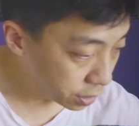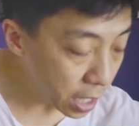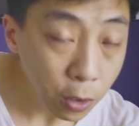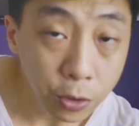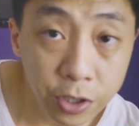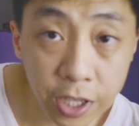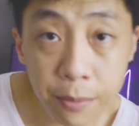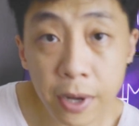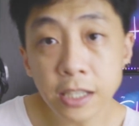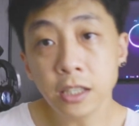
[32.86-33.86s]
เจ้า
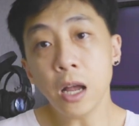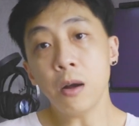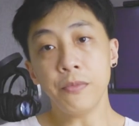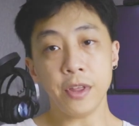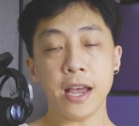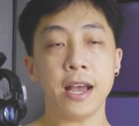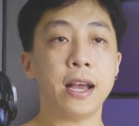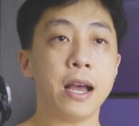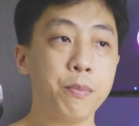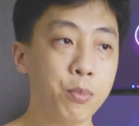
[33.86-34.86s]
Steam Custom เนี่ย
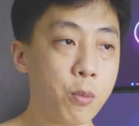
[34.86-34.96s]
ครับ